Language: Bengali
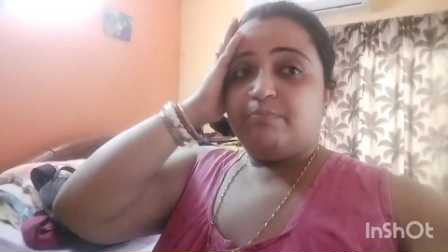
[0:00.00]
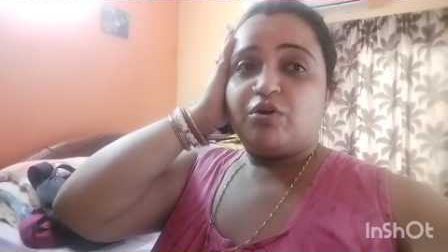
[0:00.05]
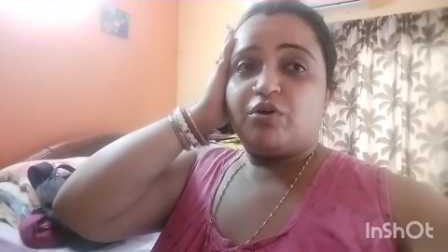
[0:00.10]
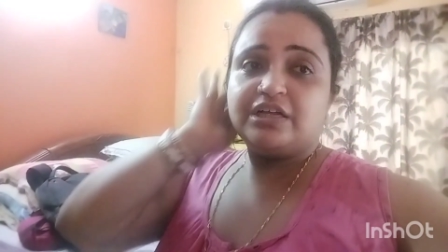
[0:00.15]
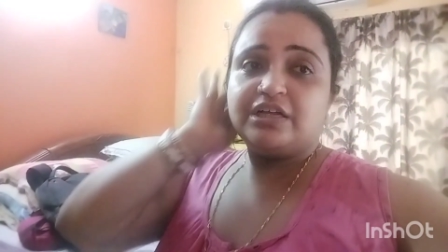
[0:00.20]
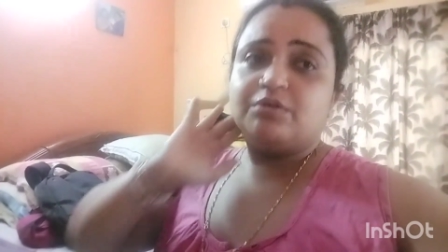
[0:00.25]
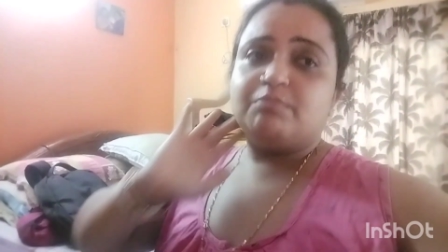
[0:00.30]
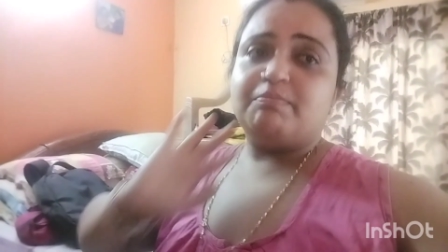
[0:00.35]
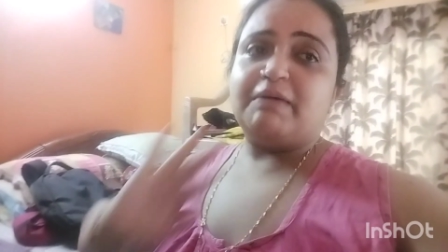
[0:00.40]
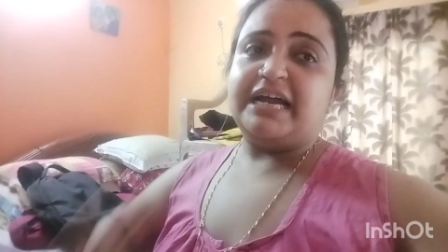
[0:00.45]

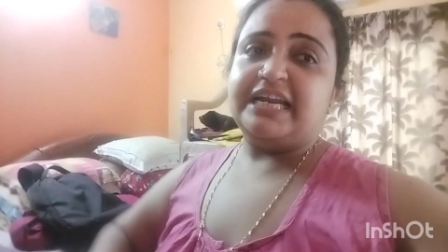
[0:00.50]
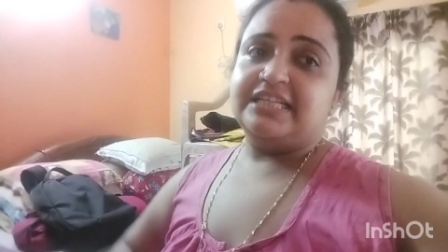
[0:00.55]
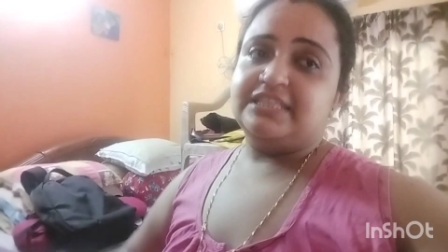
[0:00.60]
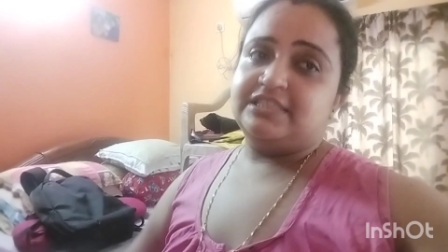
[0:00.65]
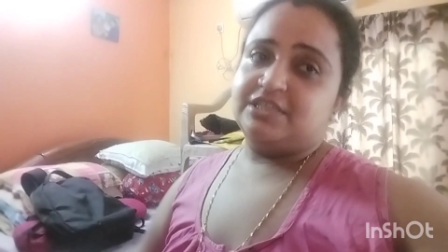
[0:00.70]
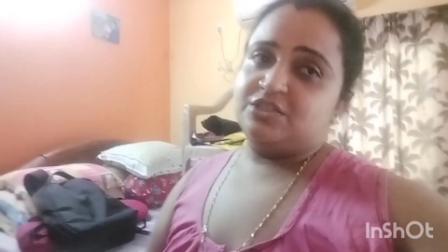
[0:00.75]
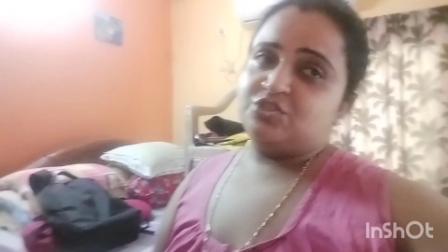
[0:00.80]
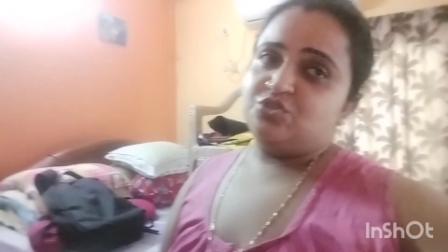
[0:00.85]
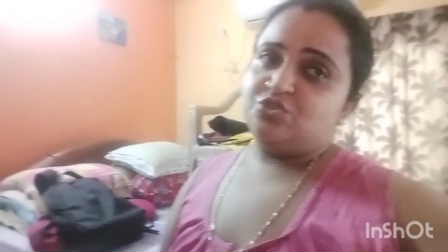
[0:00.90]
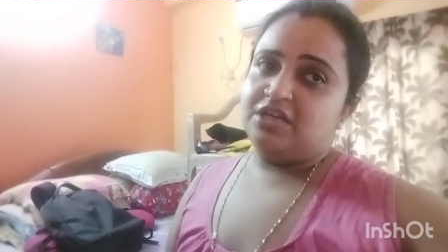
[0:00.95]
বাড়িতে
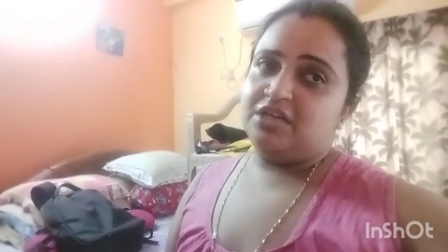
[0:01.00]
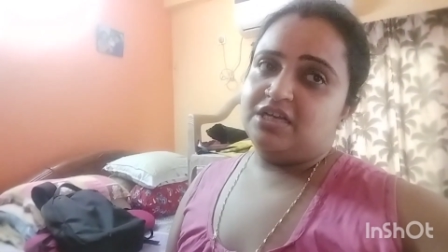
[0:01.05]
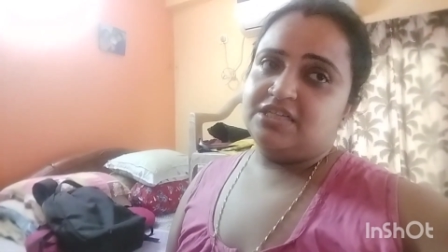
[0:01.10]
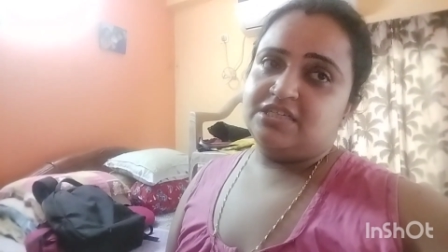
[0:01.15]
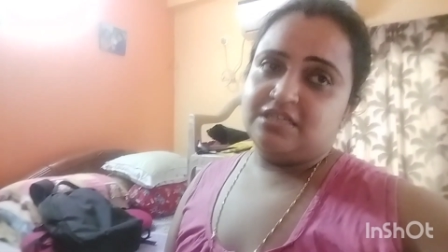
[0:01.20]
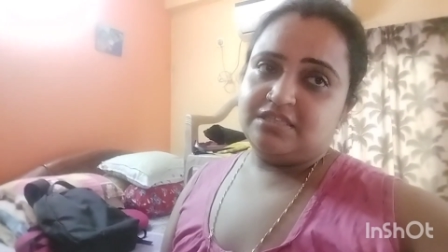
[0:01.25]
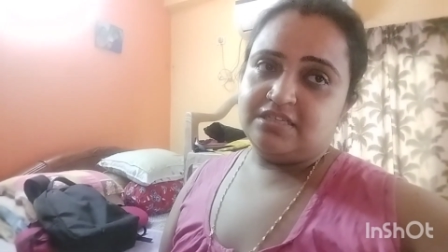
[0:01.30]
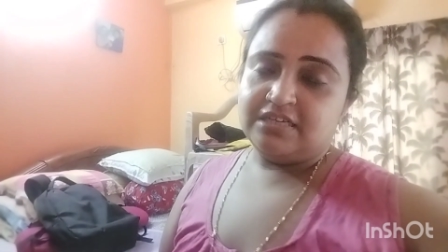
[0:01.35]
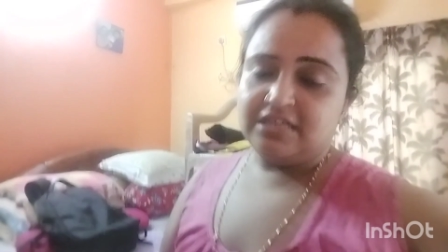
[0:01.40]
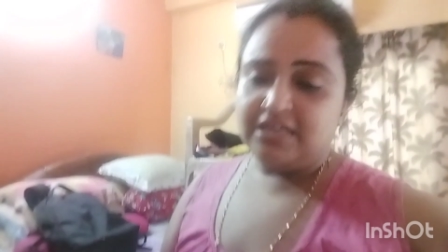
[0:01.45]
চলে এসেছি
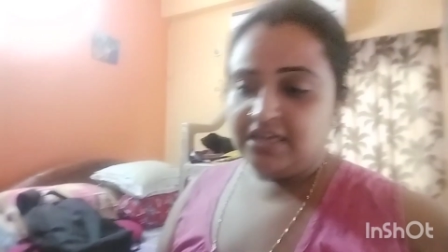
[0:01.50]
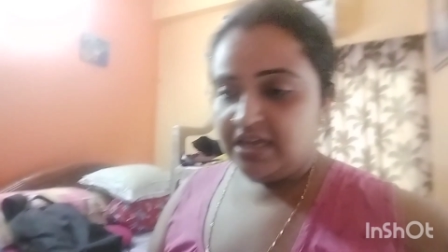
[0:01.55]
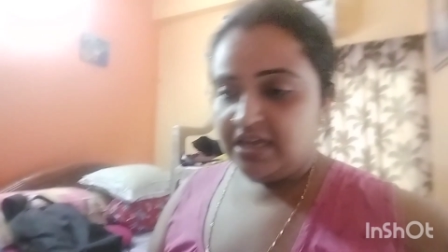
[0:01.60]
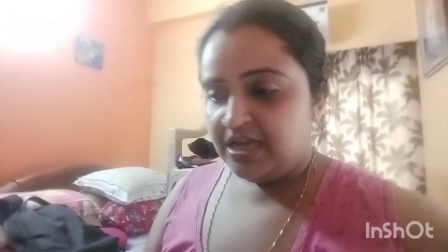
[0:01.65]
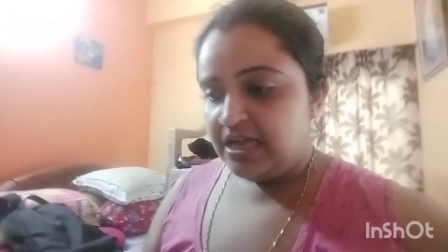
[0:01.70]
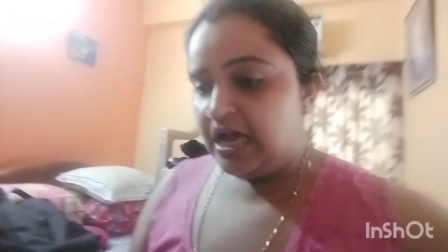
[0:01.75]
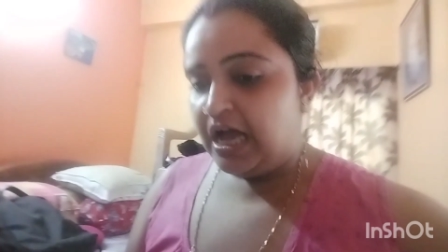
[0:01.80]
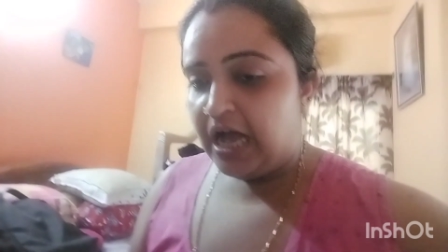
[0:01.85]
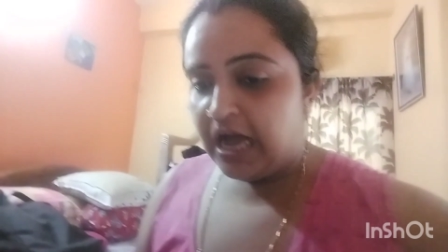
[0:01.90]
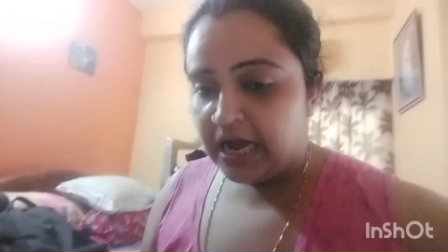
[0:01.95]

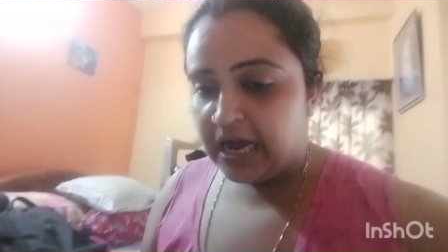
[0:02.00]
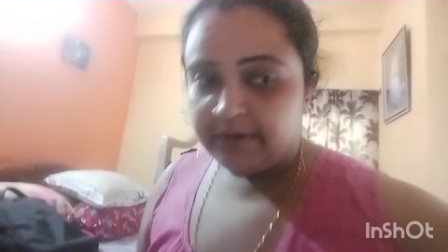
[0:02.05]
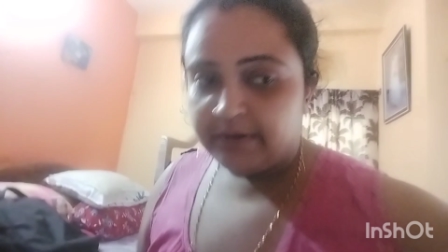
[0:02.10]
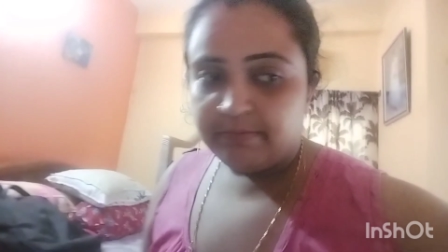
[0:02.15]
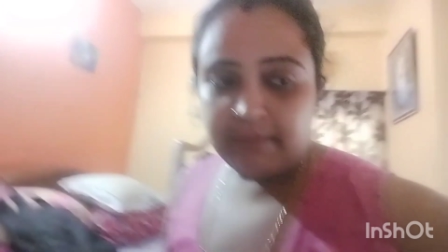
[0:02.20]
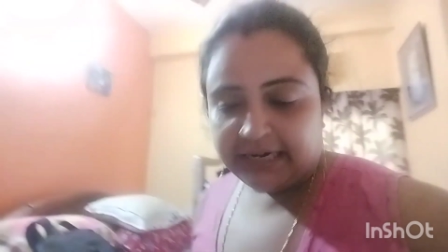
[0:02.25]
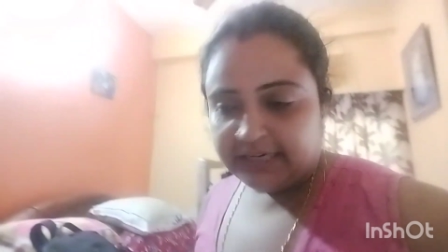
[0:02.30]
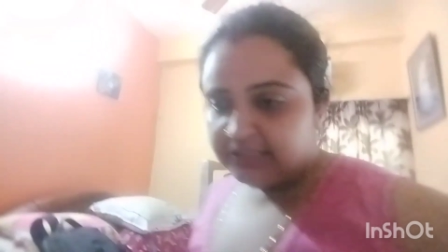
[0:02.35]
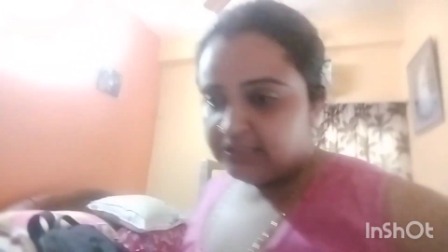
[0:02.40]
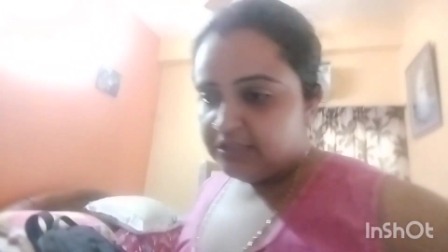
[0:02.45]
আর
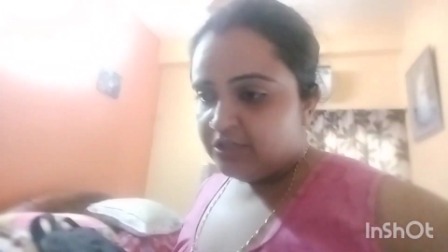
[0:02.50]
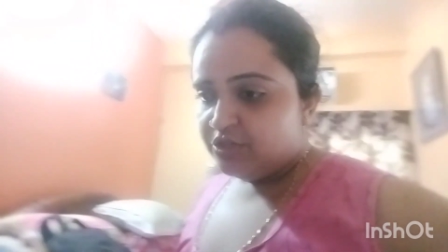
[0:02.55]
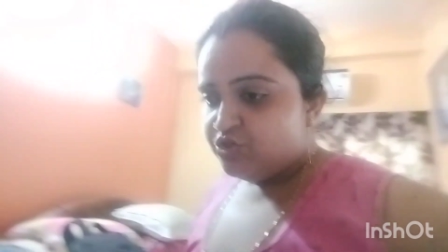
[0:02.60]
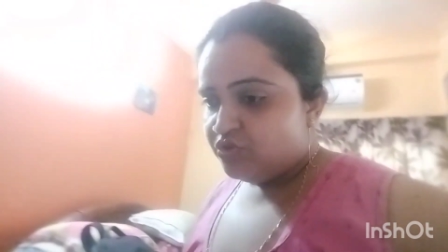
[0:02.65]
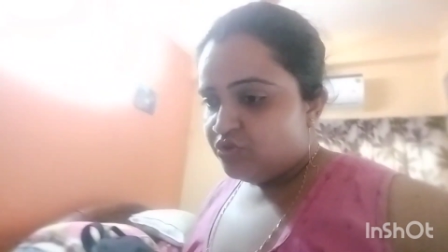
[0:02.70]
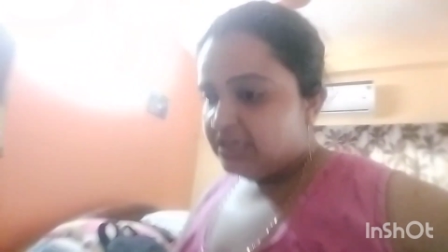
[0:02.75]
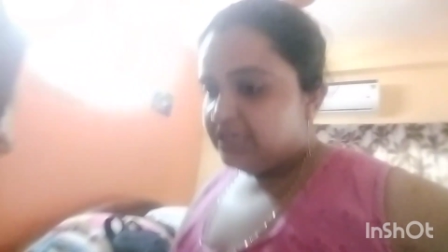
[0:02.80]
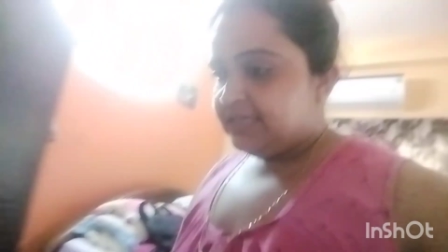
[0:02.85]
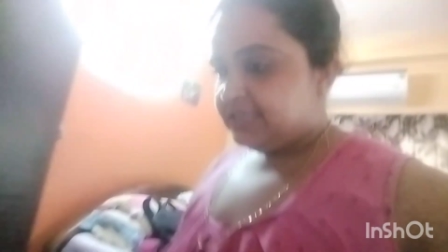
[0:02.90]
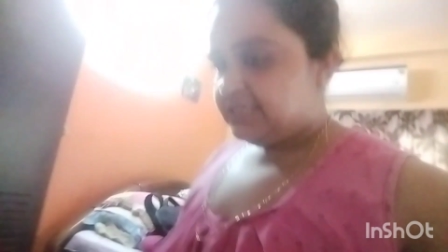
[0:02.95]
বাড়িতে চলে
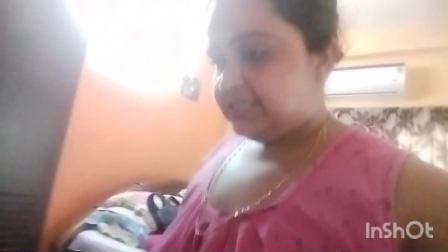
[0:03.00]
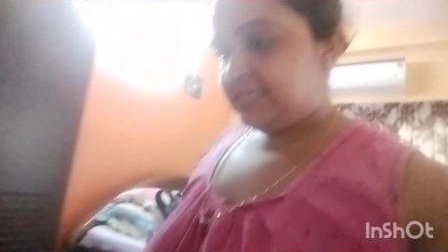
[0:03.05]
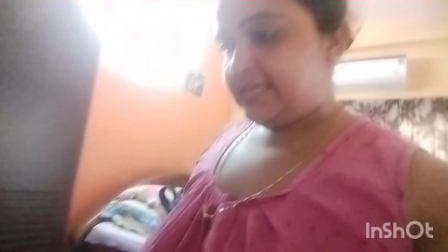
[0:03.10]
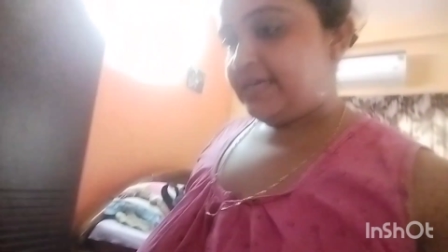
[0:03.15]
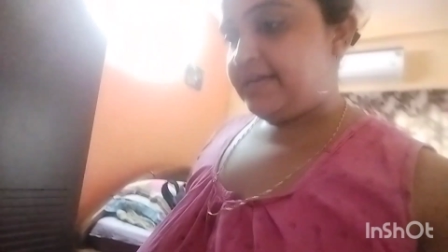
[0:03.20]
এসে